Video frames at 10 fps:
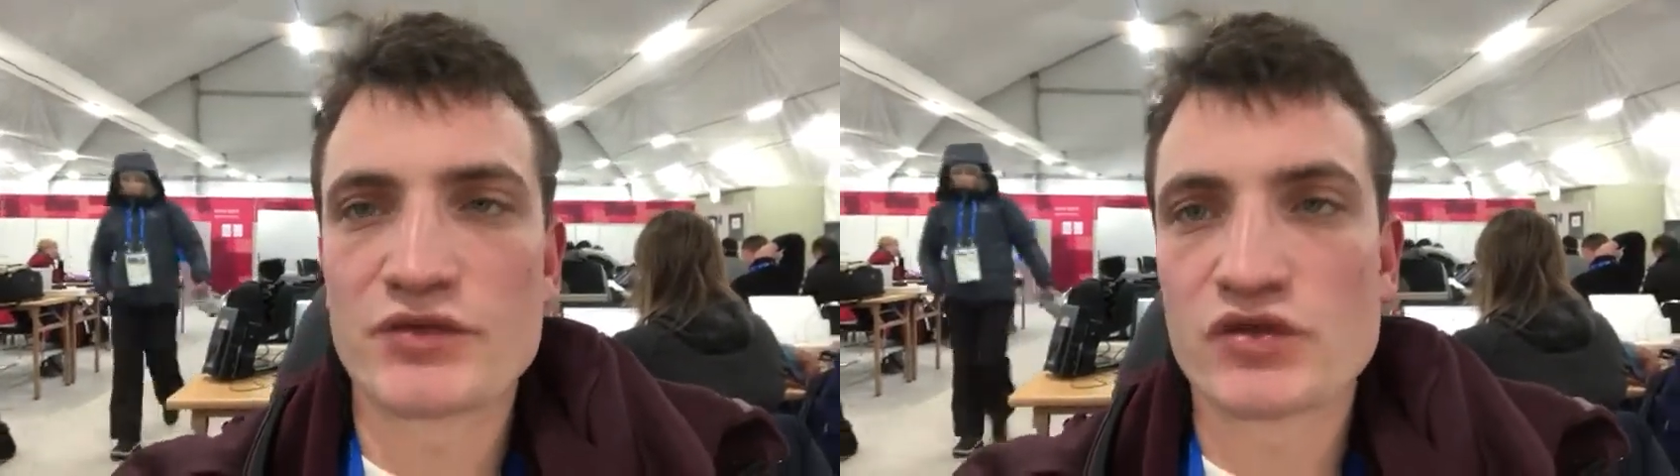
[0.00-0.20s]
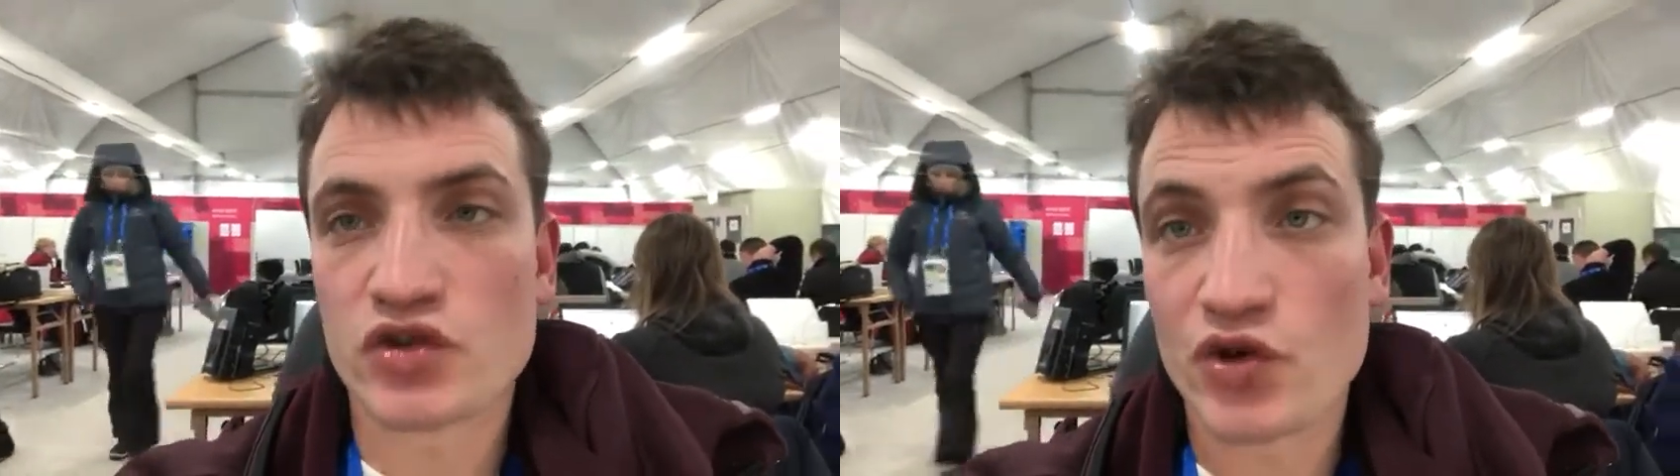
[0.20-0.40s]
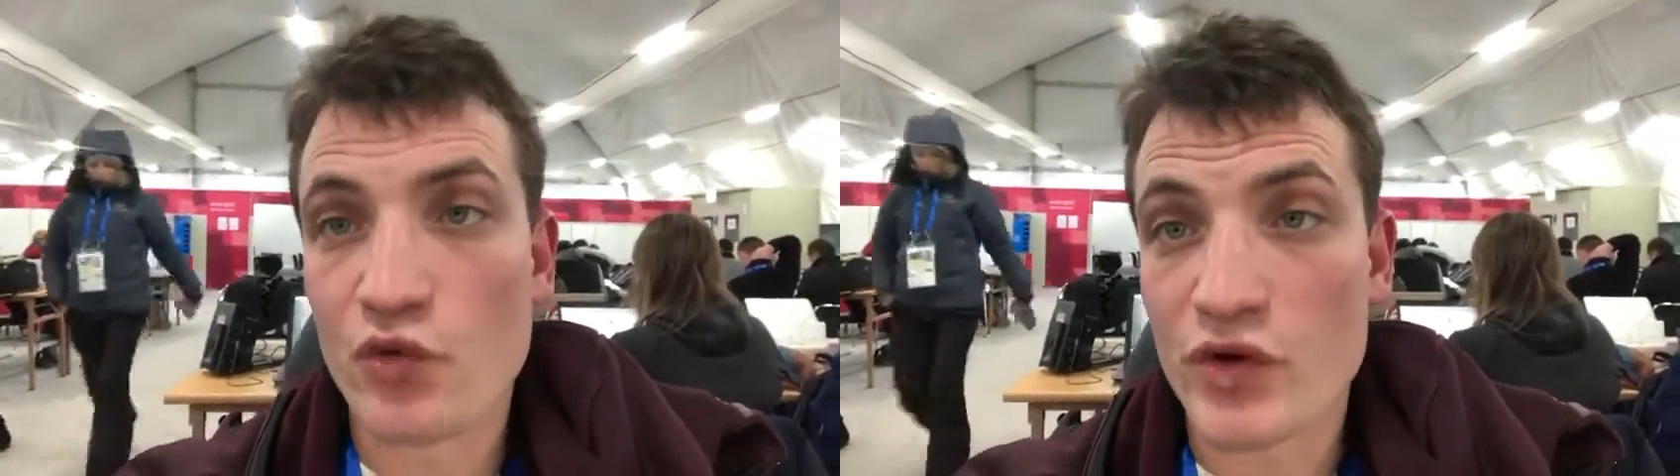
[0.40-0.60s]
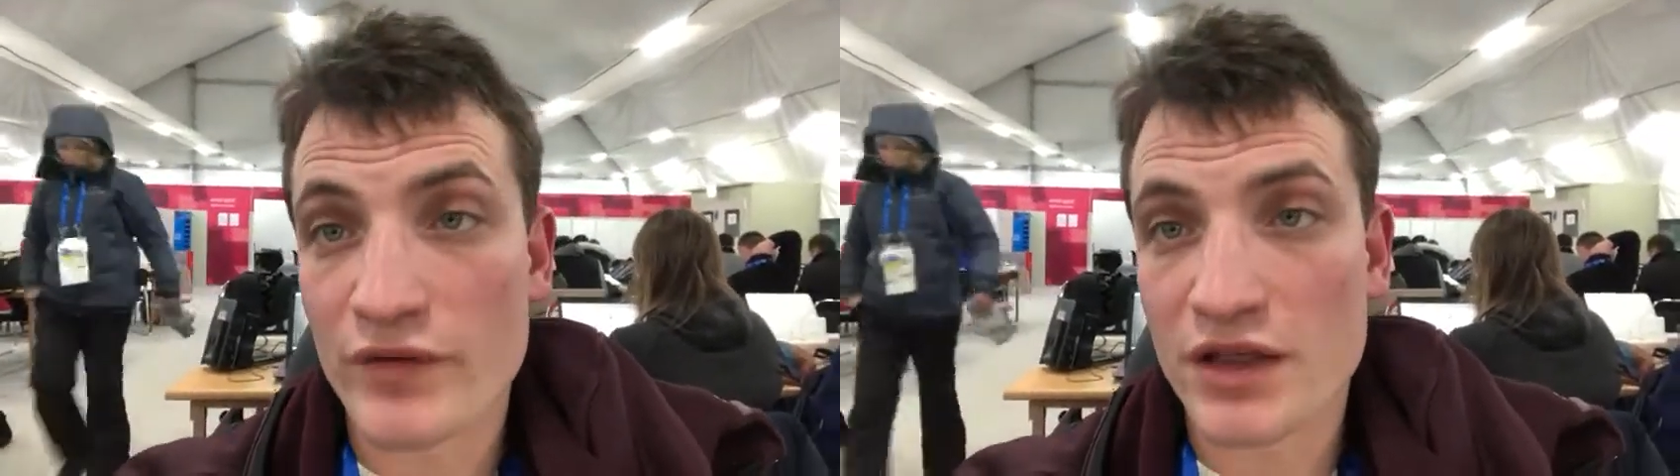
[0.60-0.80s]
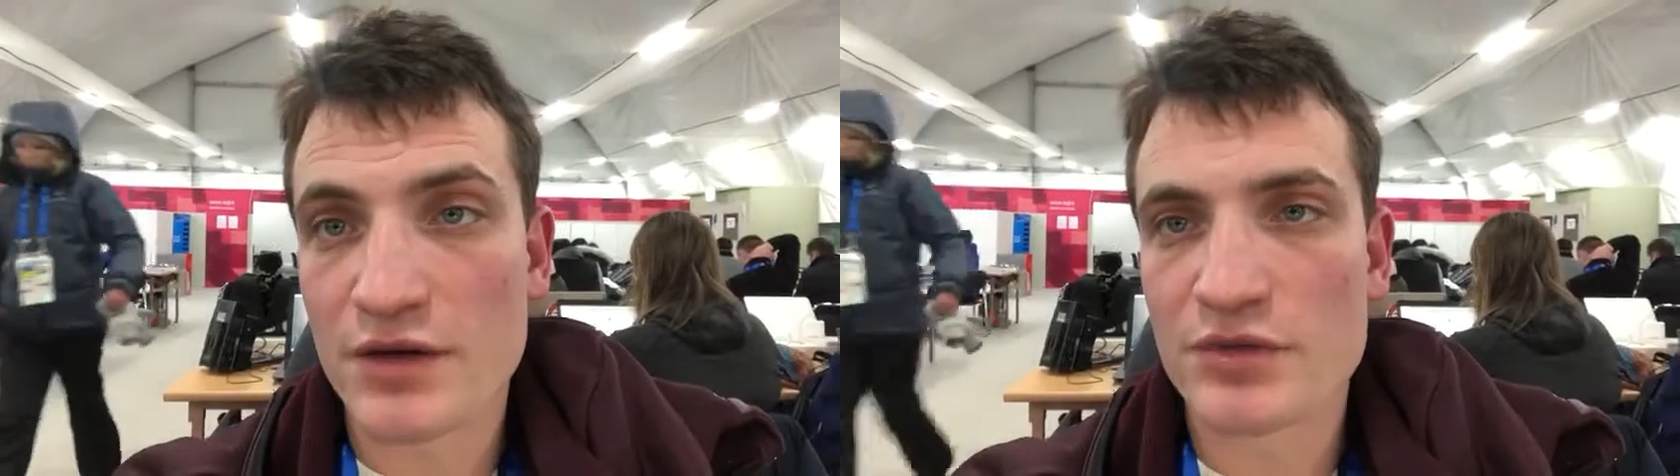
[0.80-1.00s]
но все-таки
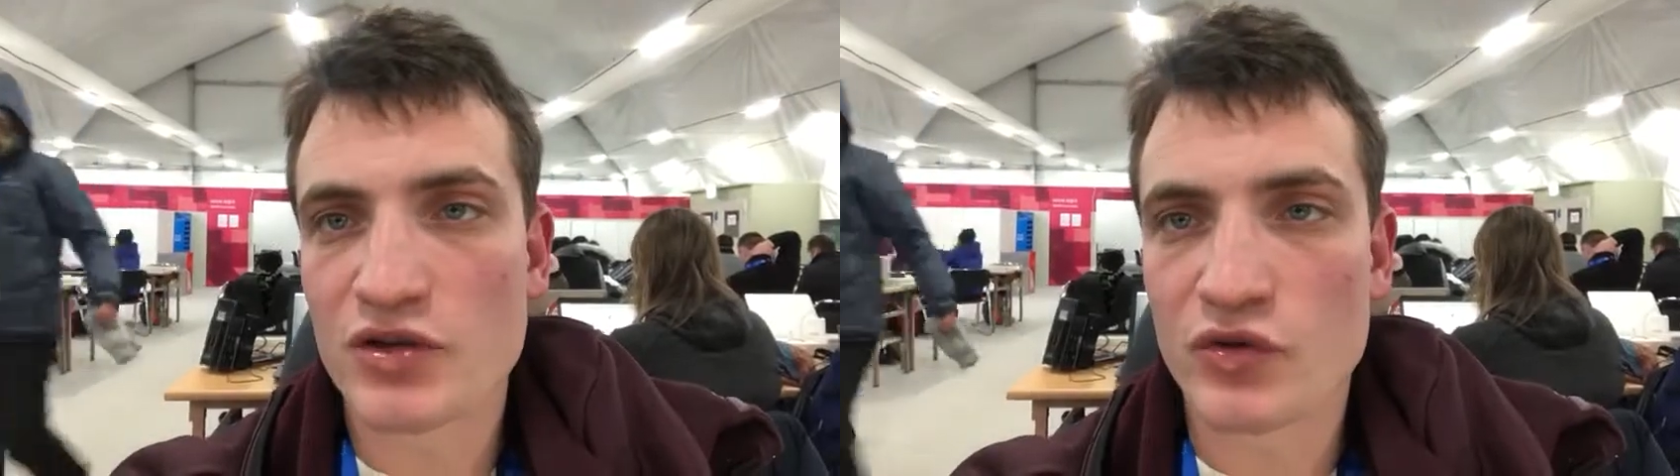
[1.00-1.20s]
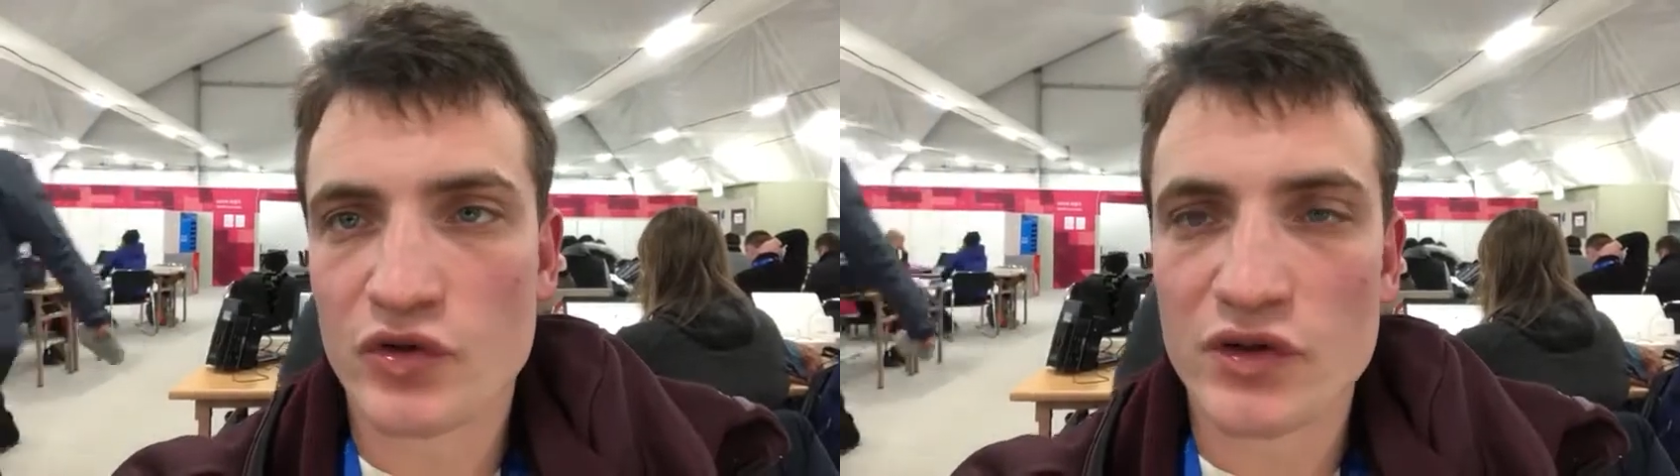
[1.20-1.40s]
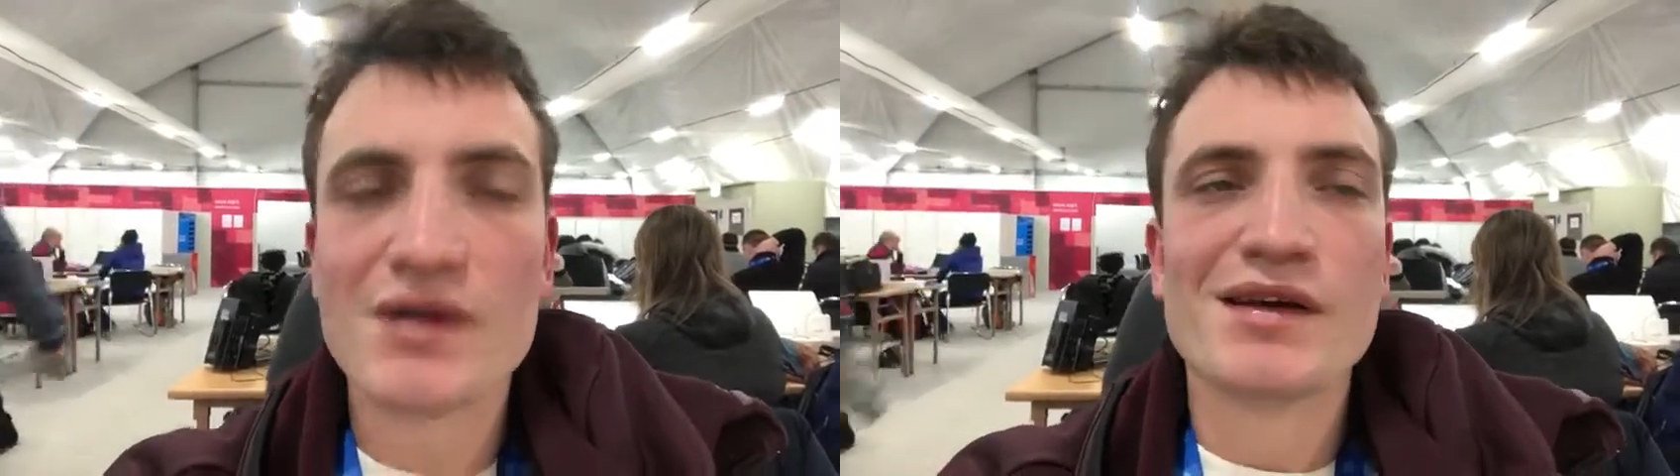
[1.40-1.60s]
уровень там не тот.